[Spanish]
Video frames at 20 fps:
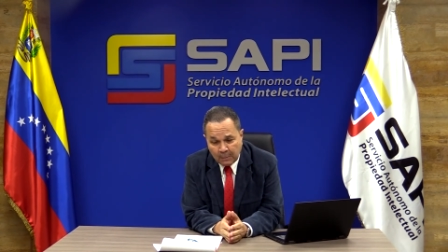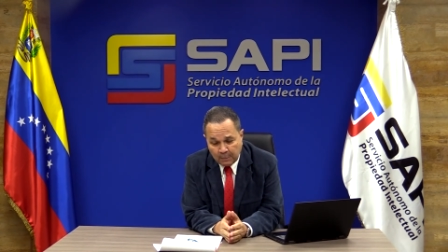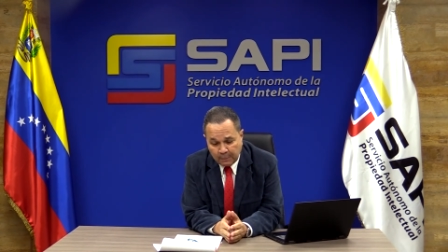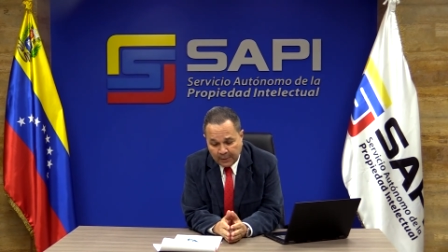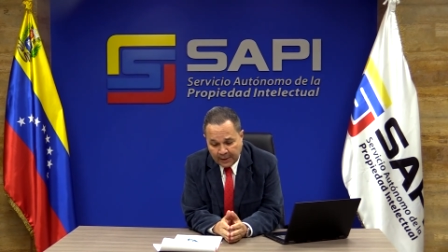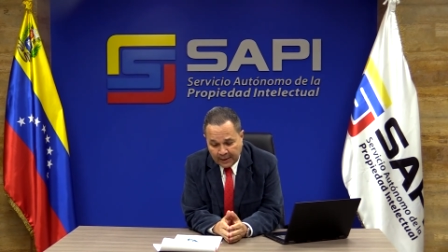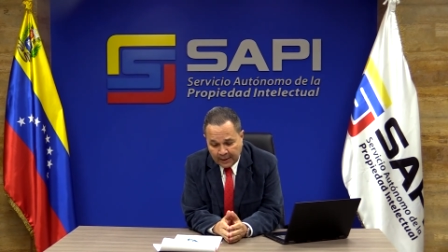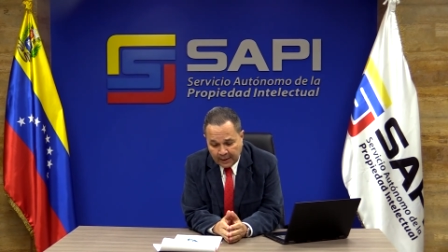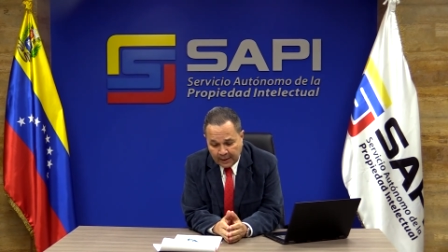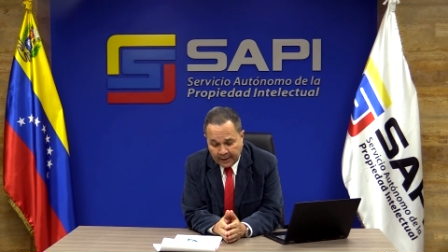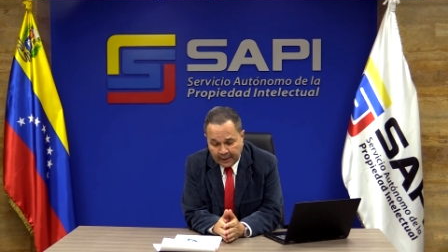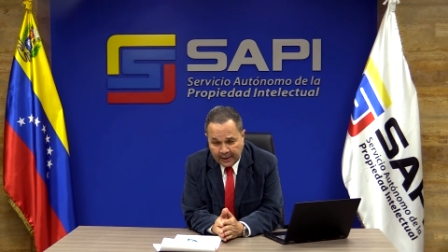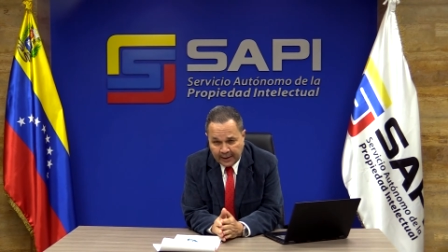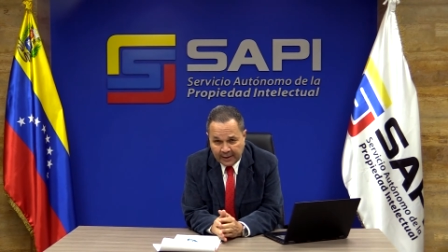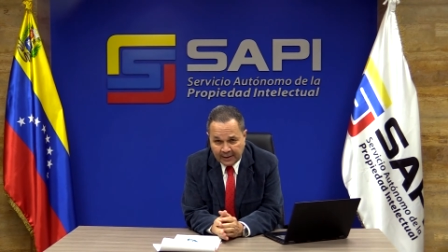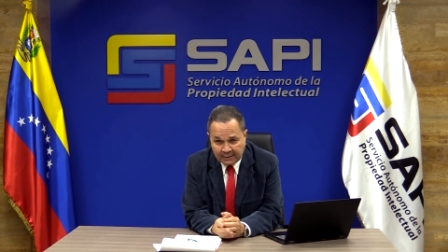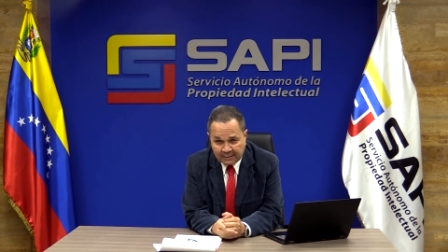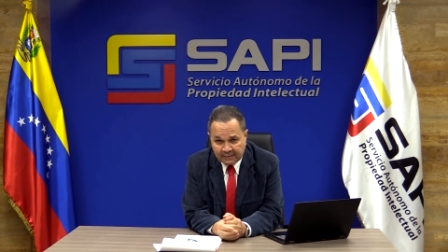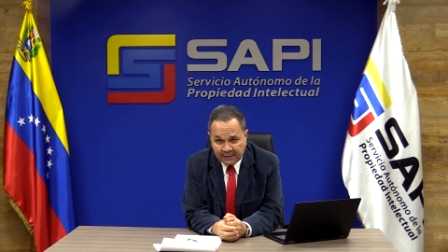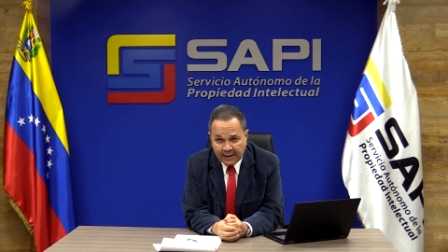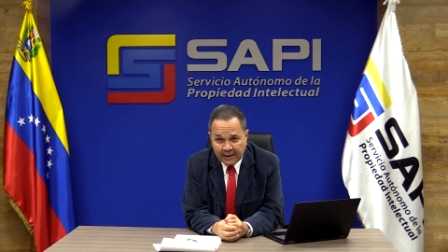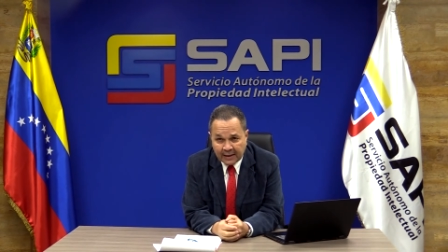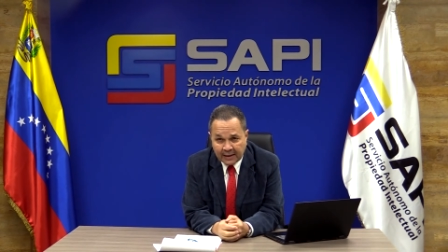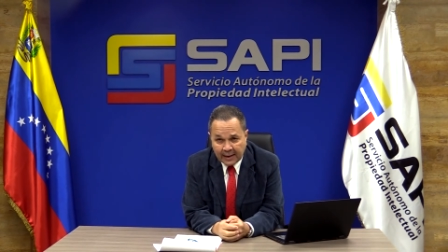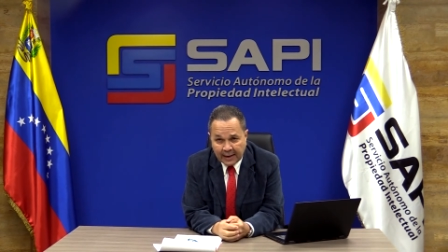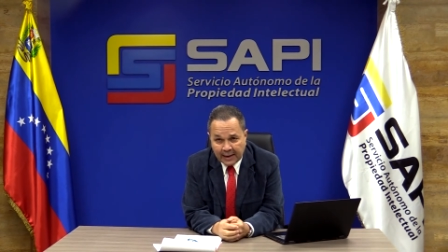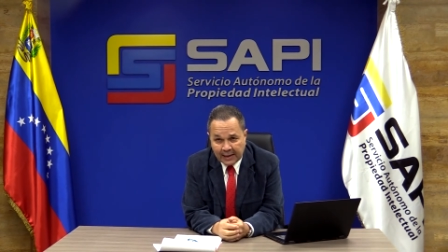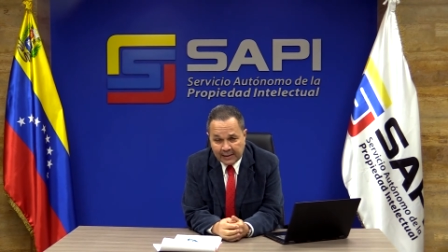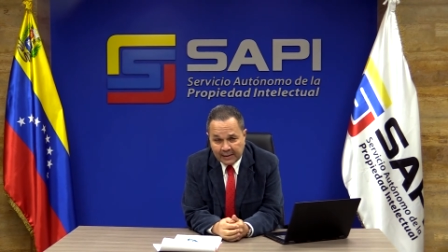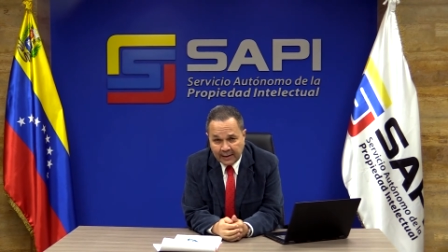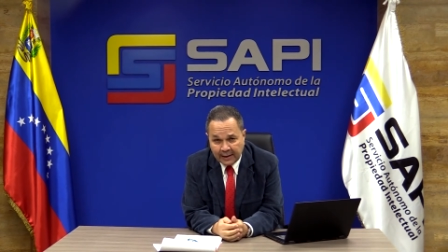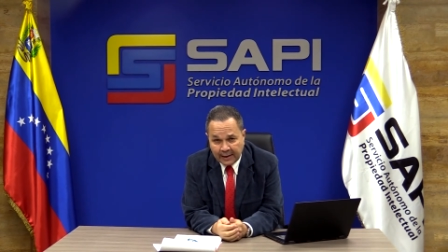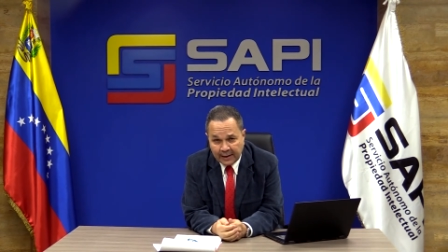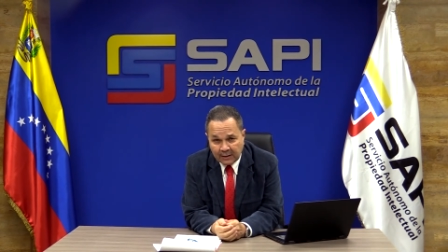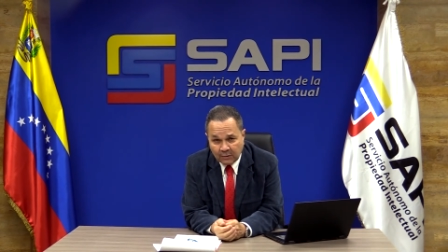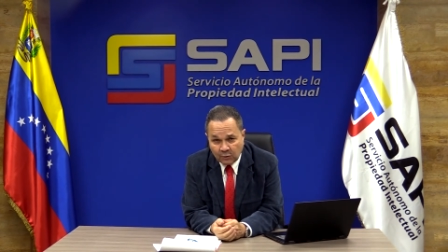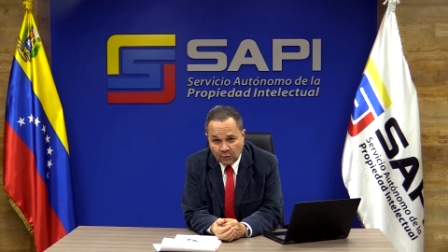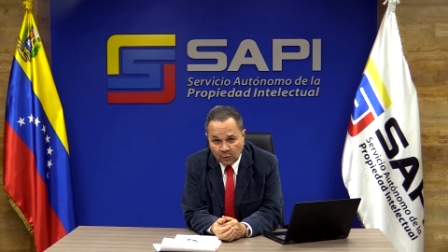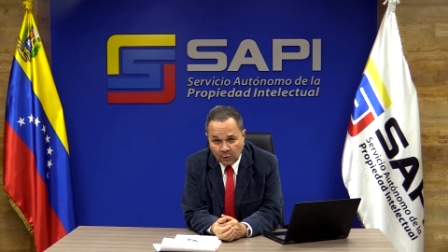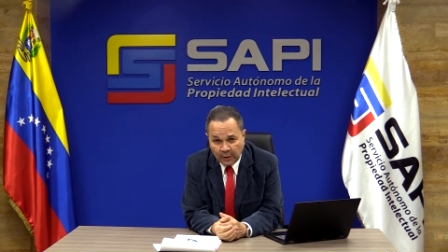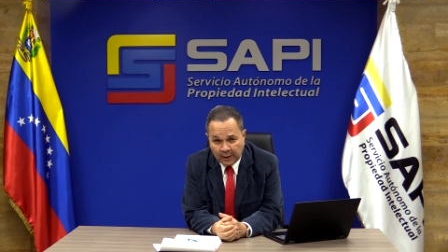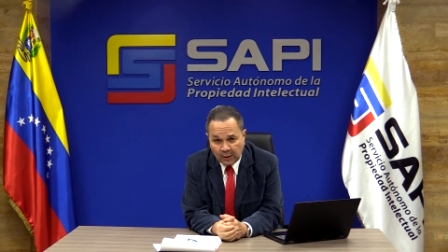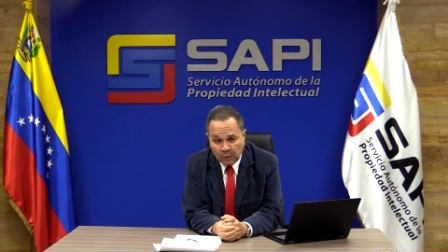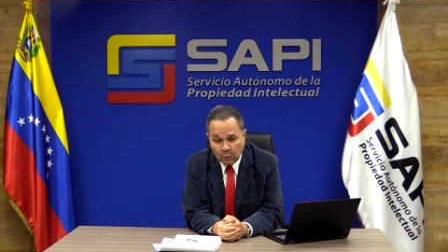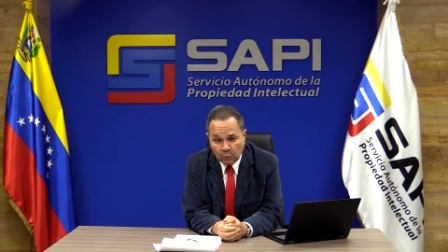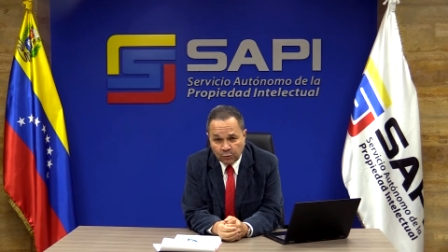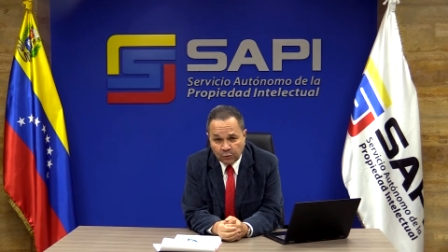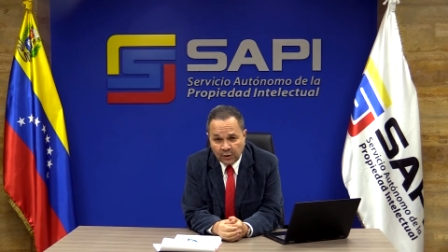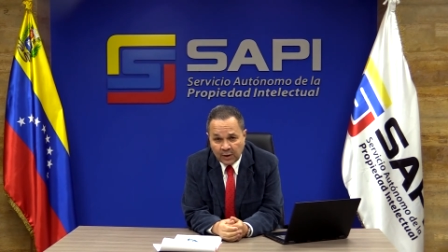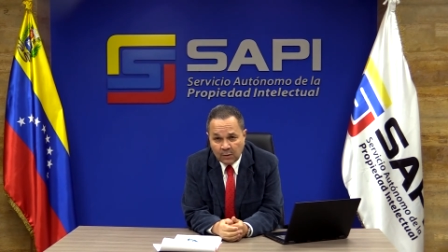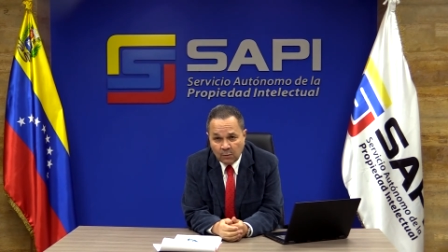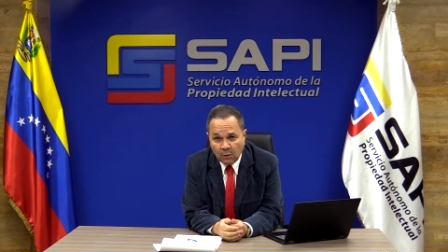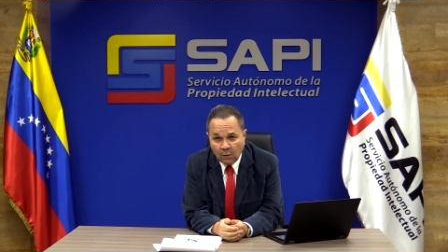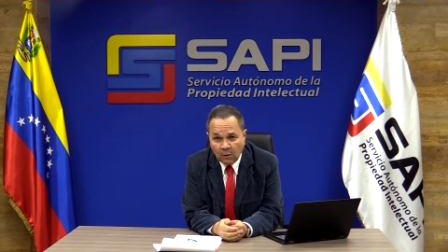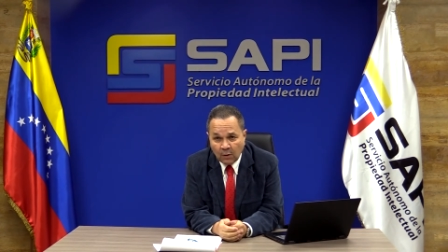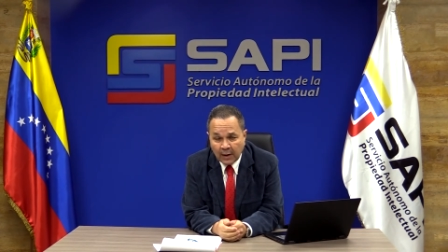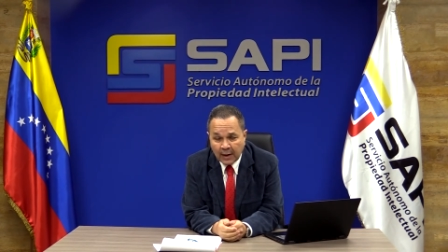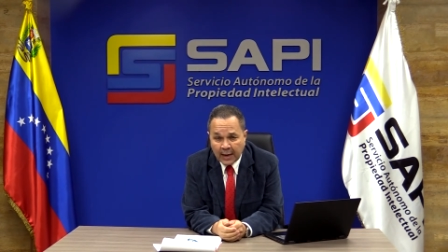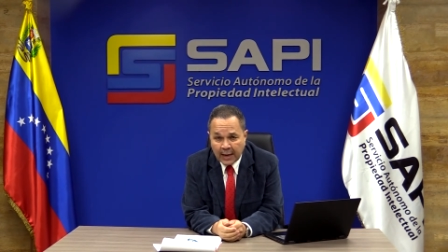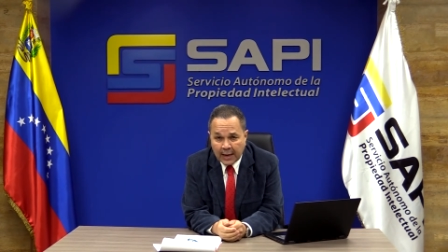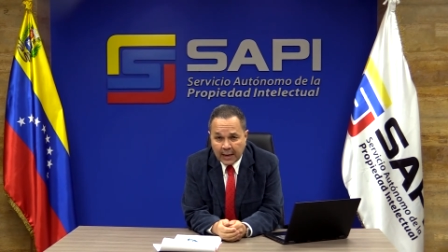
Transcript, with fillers: para ejercer el derecho exclusivo,